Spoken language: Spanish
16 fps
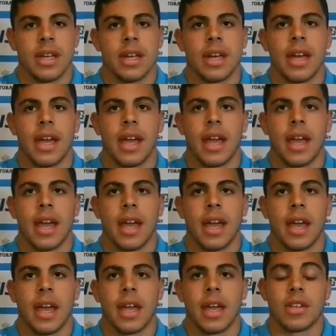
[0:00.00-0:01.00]

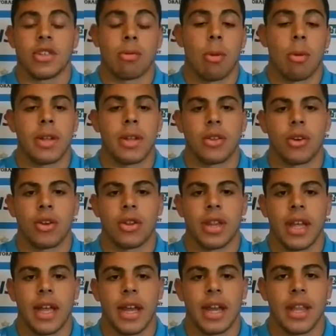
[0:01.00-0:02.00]
Eh, y son momentos
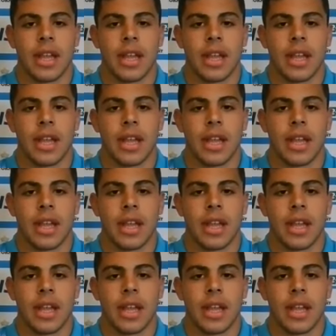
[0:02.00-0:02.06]
donde le